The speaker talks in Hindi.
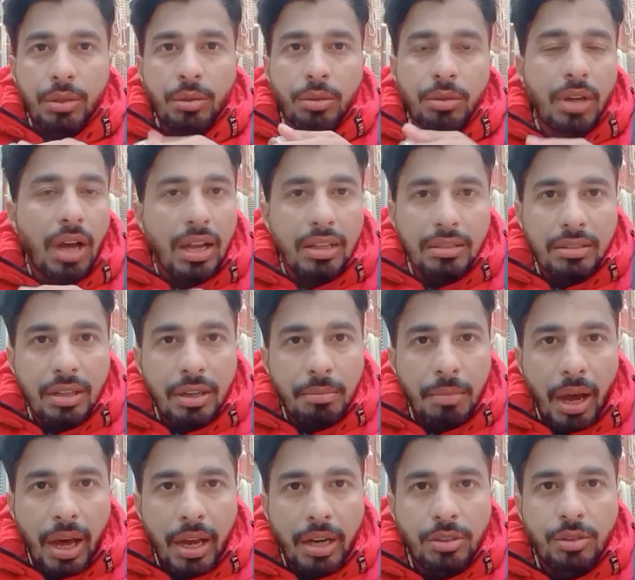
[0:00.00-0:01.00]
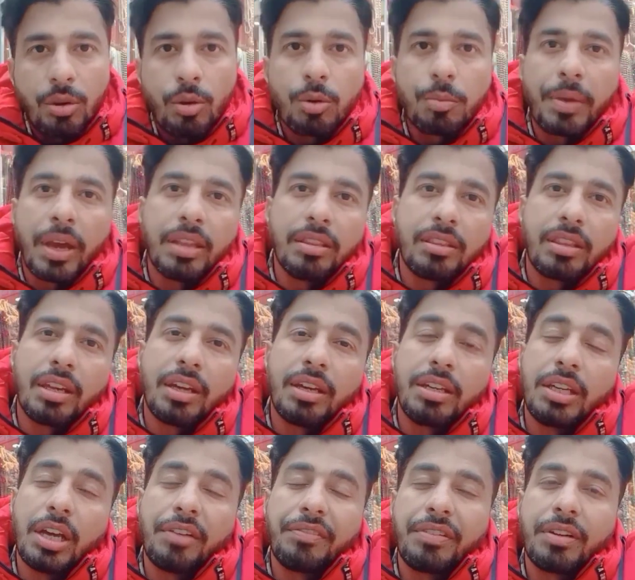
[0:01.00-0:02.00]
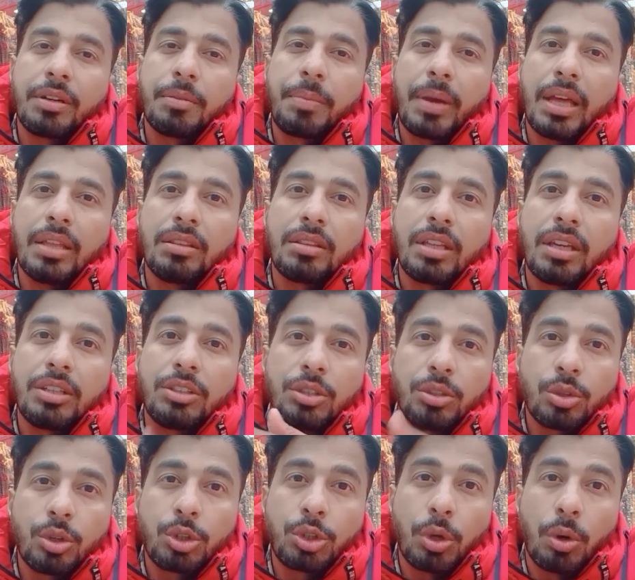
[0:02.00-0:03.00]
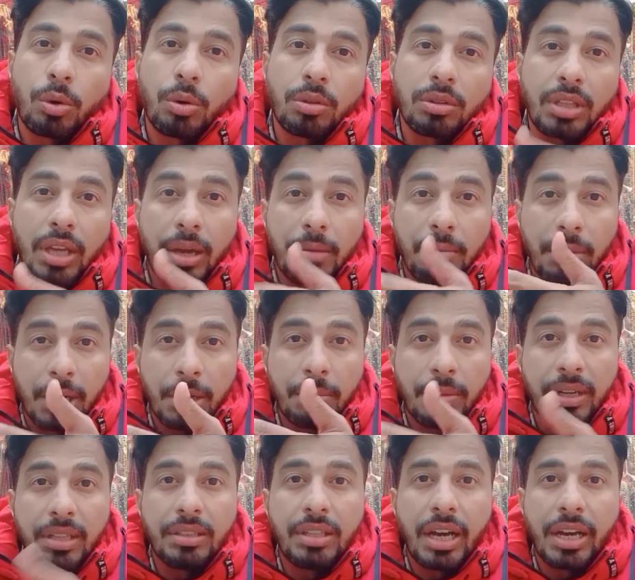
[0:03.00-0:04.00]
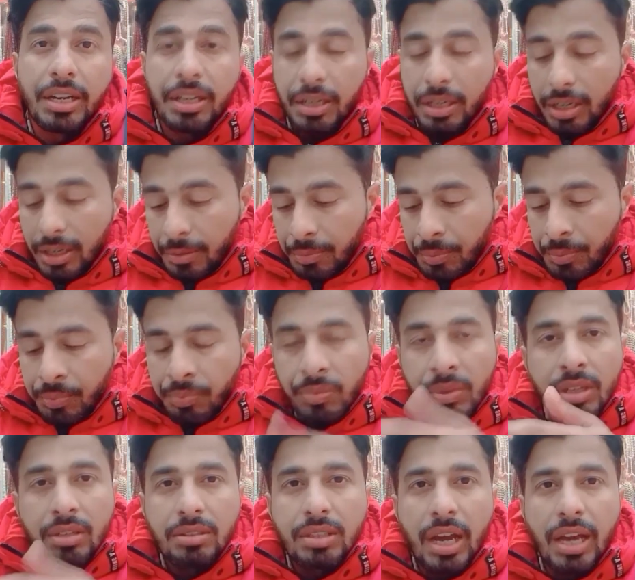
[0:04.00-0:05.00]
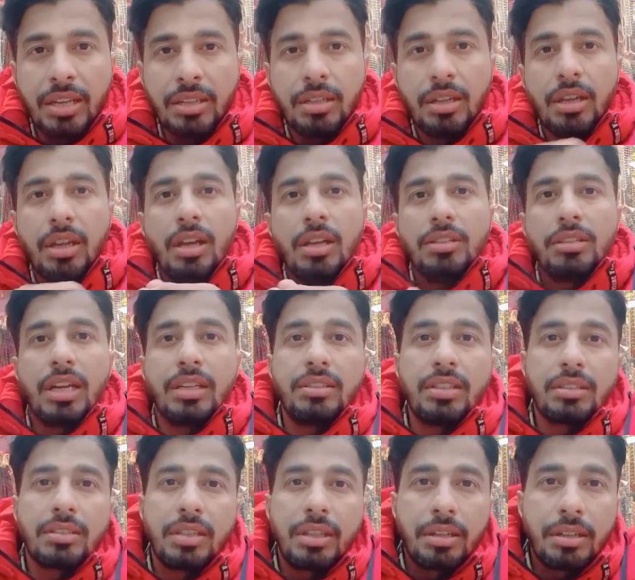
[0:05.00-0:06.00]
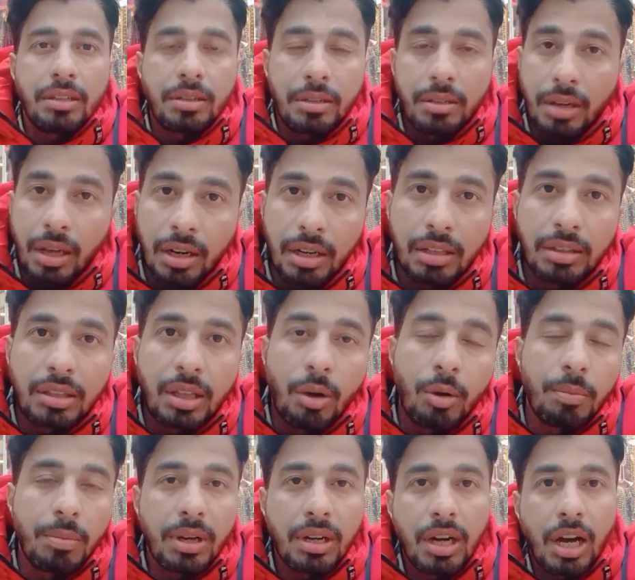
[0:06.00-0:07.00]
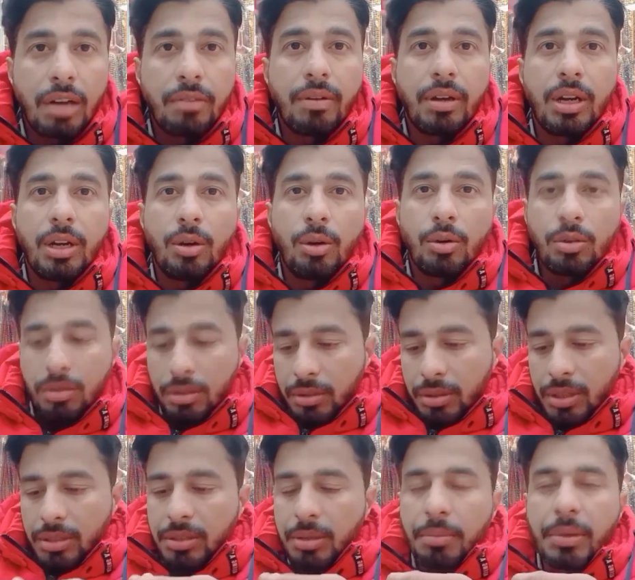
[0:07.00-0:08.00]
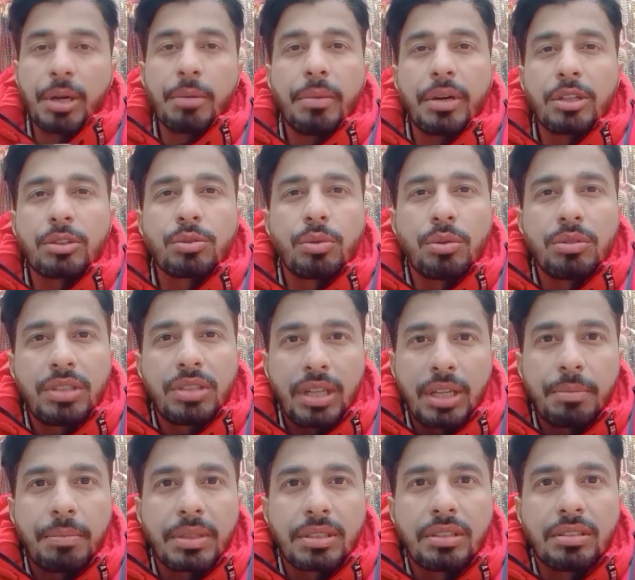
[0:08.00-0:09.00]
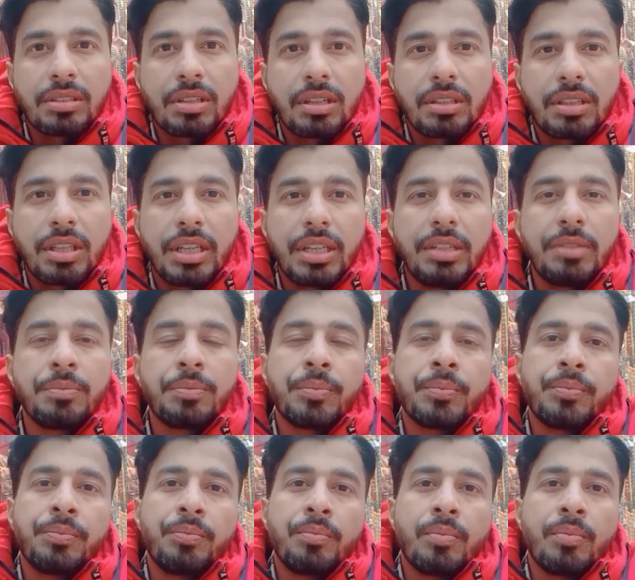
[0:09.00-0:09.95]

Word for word: ये तो खासकर महाराज लोग पहनते हैं या फिर पहनते हैं जिनको शौक होता है बड़े बड़े दाने का चाहे चाहे जैसे कलकत्ता और बंगाल वाले लोग ऐसे बड़े बड़े स्टोन ज़्यादा पसंद करते हैं